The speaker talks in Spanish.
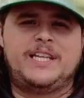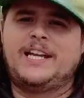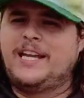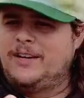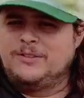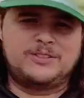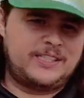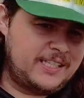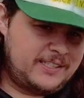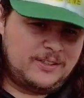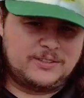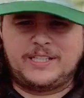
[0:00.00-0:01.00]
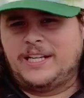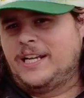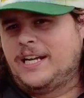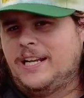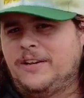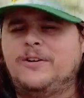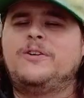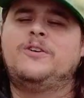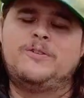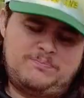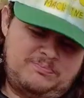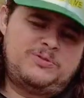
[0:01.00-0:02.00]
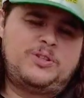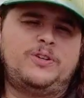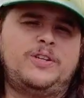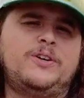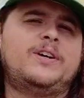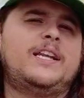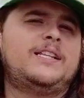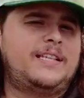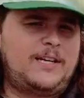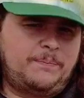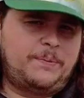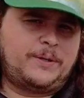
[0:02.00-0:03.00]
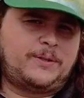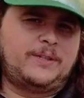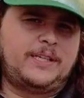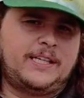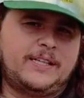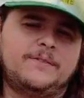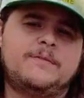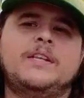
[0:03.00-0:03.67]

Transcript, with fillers: ya quedan ustedes si los quieren calar o no. Yo digo que les den la oportunidad.